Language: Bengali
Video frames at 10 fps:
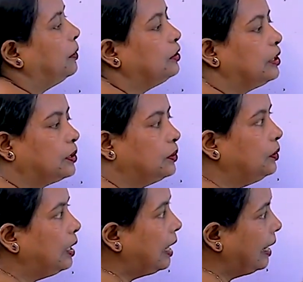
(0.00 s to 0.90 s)
আবার দেখো
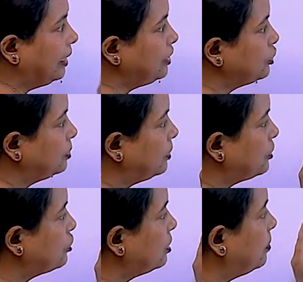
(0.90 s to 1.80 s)
আই
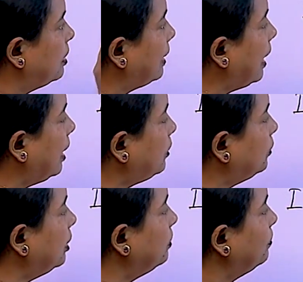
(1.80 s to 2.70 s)
সমান সমান আই
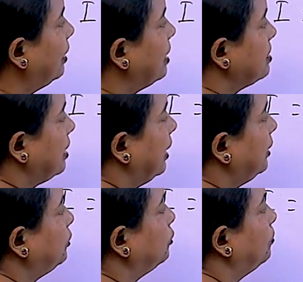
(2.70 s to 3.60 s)
ওয়ান প্লাস আই
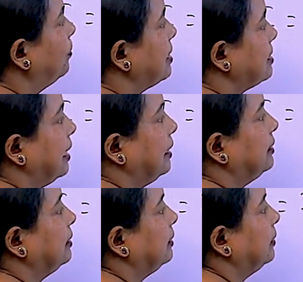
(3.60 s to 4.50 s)
টু প্লাস আই
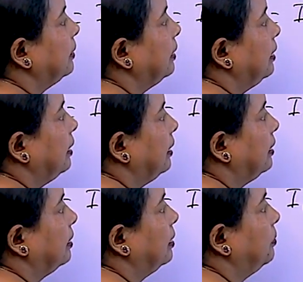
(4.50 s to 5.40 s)
থ্রি
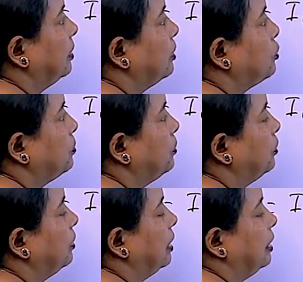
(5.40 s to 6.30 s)
এটাকে আমরা একটা
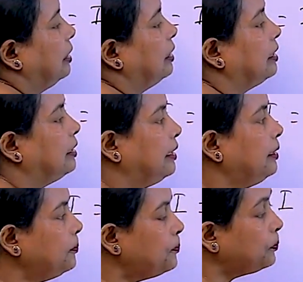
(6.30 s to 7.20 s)
সমীকরণ আকারে রেখে দেই